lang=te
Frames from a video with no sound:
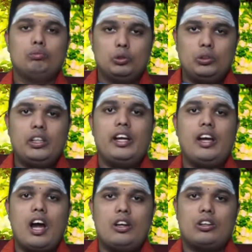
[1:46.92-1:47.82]
ముందే
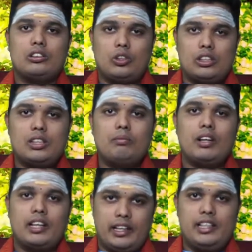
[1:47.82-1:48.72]
ఆ యొక్క
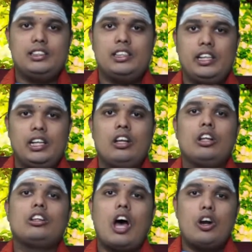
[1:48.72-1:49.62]
తులసమ్మ గ్రహించి
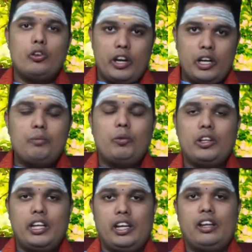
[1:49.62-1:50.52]
తాను
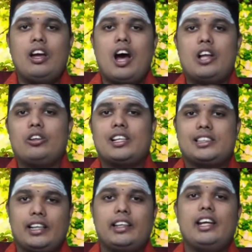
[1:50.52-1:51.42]
ఎండిపోయి ఆ యొక్క
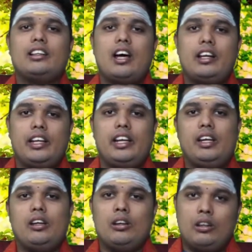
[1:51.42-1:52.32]
సంకేతానికి
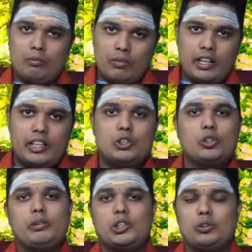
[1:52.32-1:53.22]
మనకి
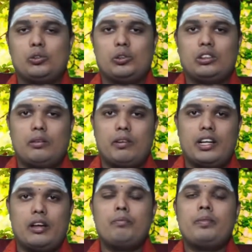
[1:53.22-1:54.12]
చూపిస్తూ
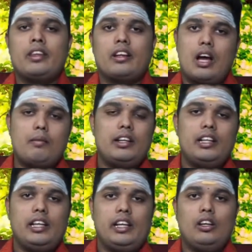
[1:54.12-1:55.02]
ఉంటుందన్నమాట
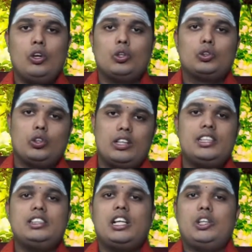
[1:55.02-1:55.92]
కాబట్టి
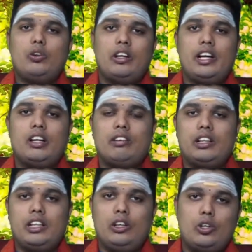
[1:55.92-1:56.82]
తులసి చెట్టు
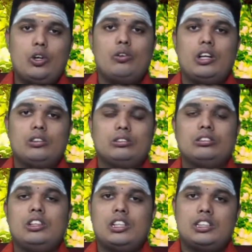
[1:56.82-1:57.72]
అనేటువంటిది ఇంట్లో ఉండడం
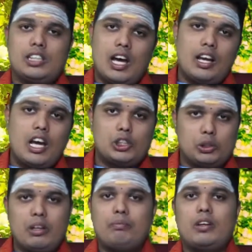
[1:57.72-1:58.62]
చాలా
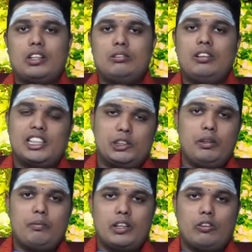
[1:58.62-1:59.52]
శుభప్రదం
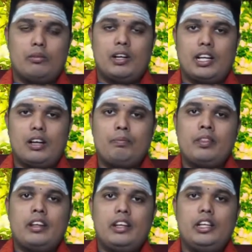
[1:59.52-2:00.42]
లక్ష్మీప్రదం అనమాట
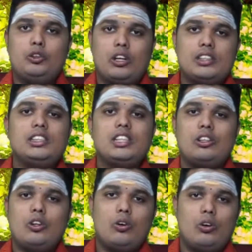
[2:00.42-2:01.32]
ఈ తులసి
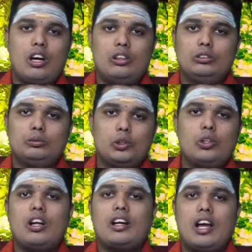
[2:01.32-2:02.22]
చెట్లో కూడాను
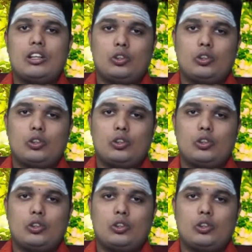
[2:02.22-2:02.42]
మూడు రకాల